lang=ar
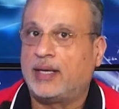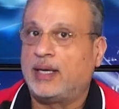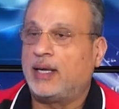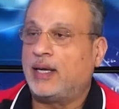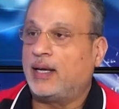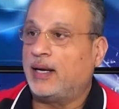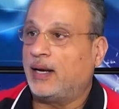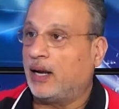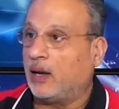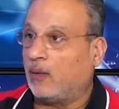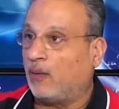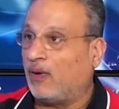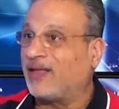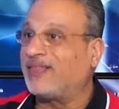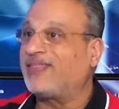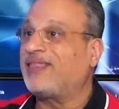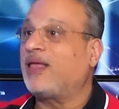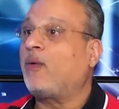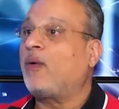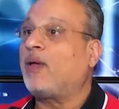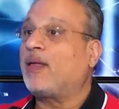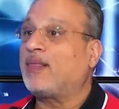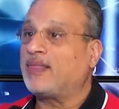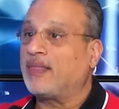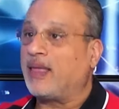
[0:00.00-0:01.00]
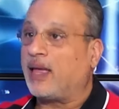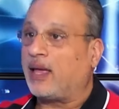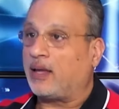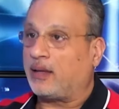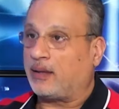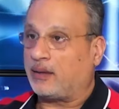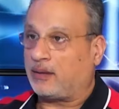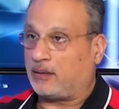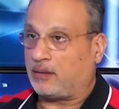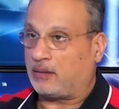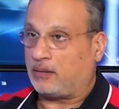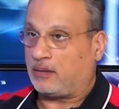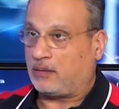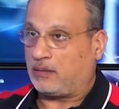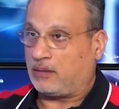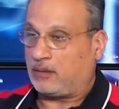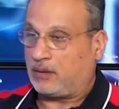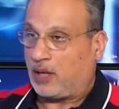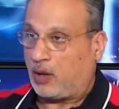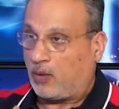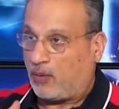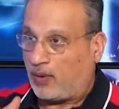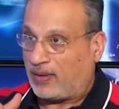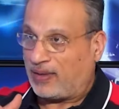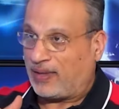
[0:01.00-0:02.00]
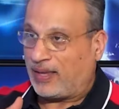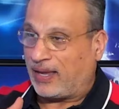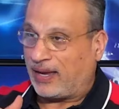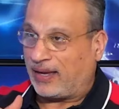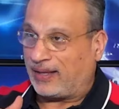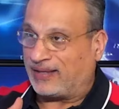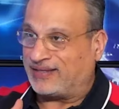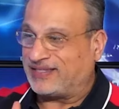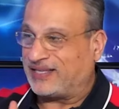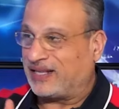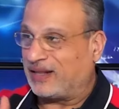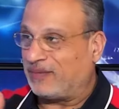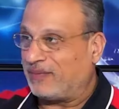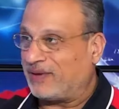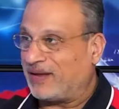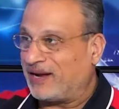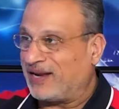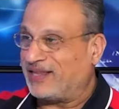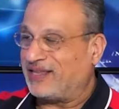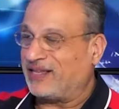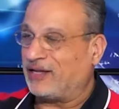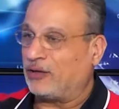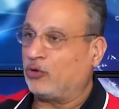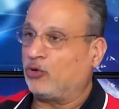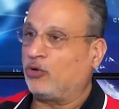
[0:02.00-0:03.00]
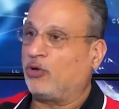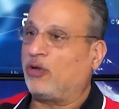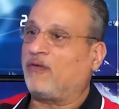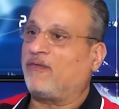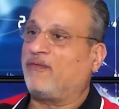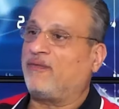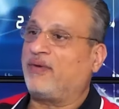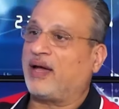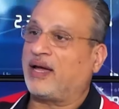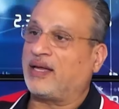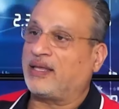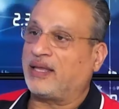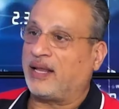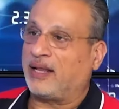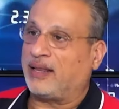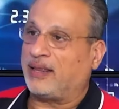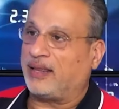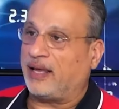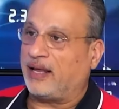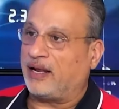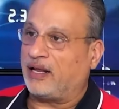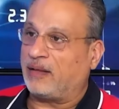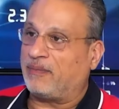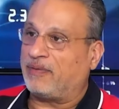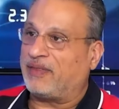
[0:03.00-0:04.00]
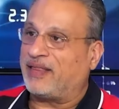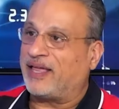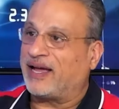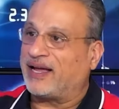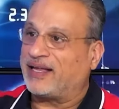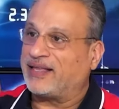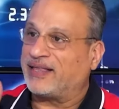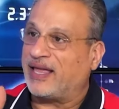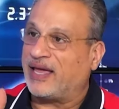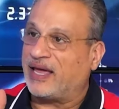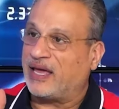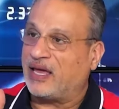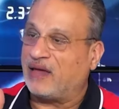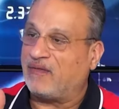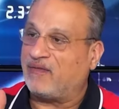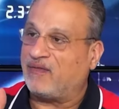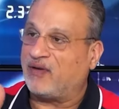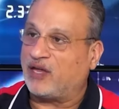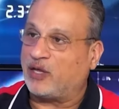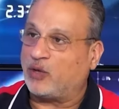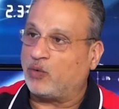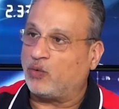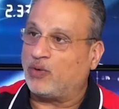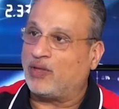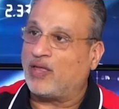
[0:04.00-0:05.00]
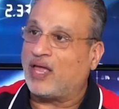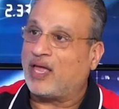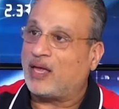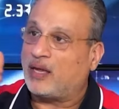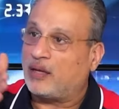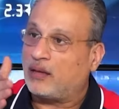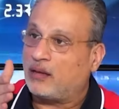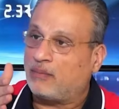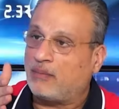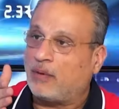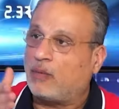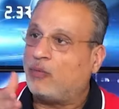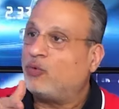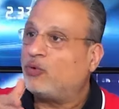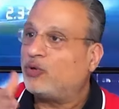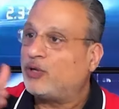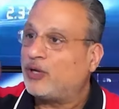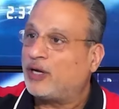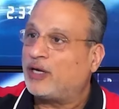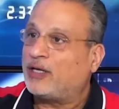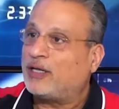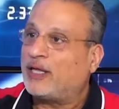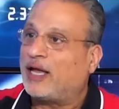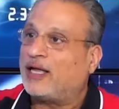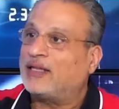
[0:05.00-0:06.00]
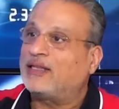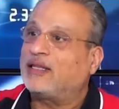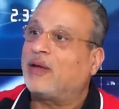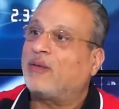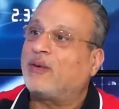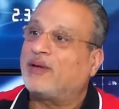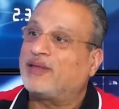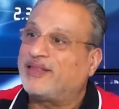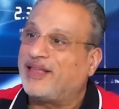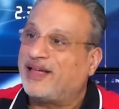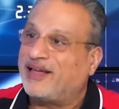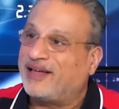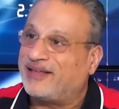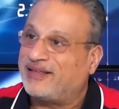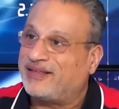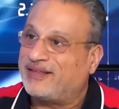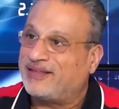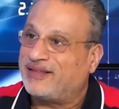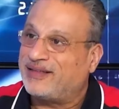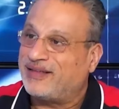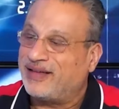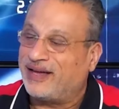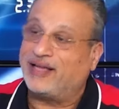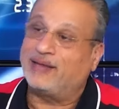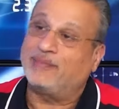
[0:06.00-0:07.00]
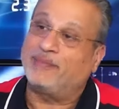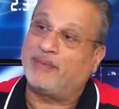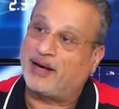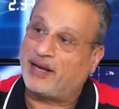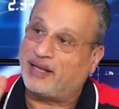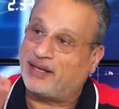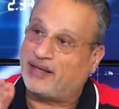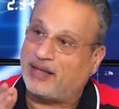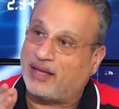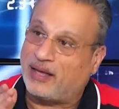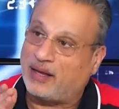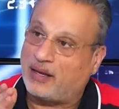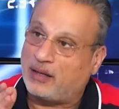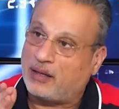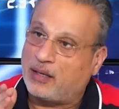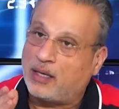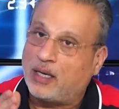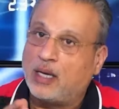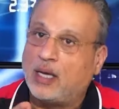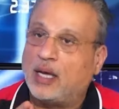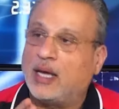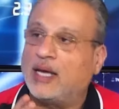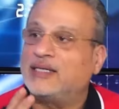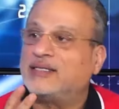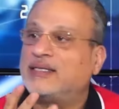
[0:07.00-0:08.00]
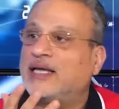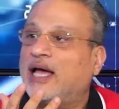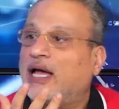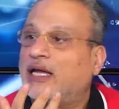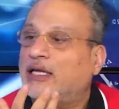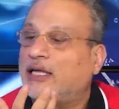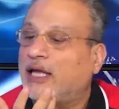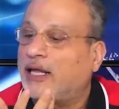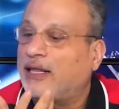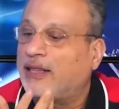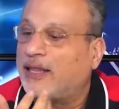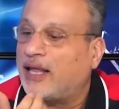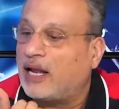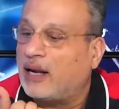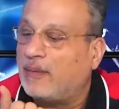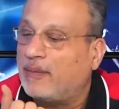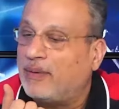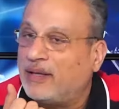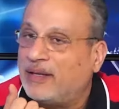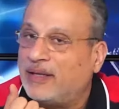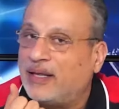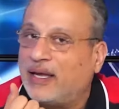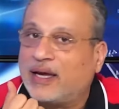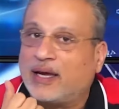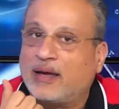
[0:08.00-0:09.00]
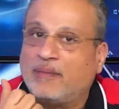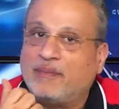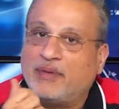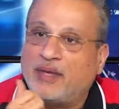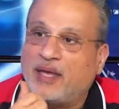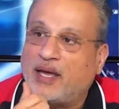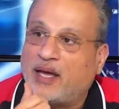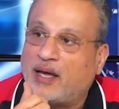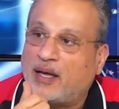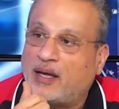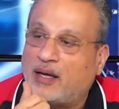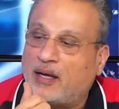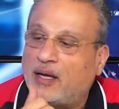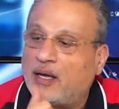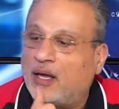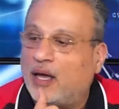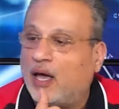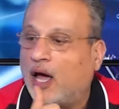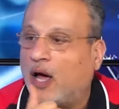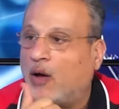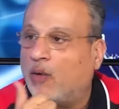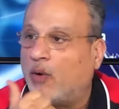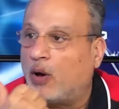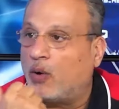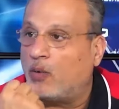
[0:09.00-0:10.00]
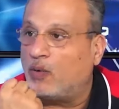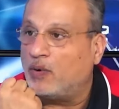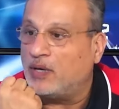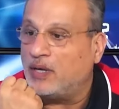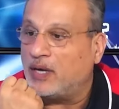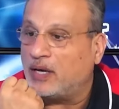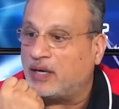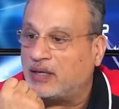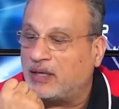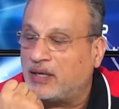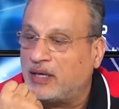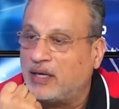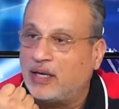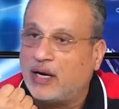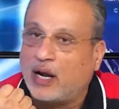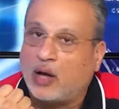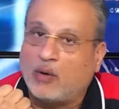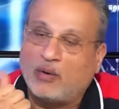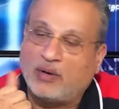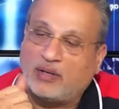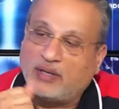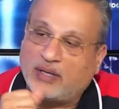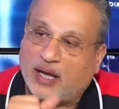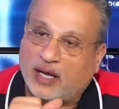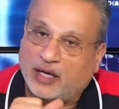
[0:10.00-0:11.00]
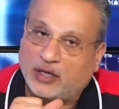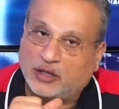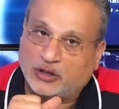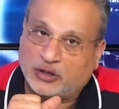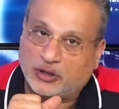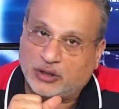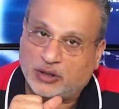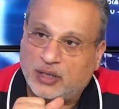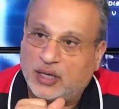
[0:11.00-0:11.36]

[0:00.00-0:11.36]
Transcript: هو دواء الضغط دواء الضغط المريض عنده ضعف بعضله القلب بدك تنقي في ادويه ضغط ممنوع تاخذها عند دواء الضغط عند مريض ضغط اذا عضله القلب عندك منيحه او قويه كتير او عندها عطشه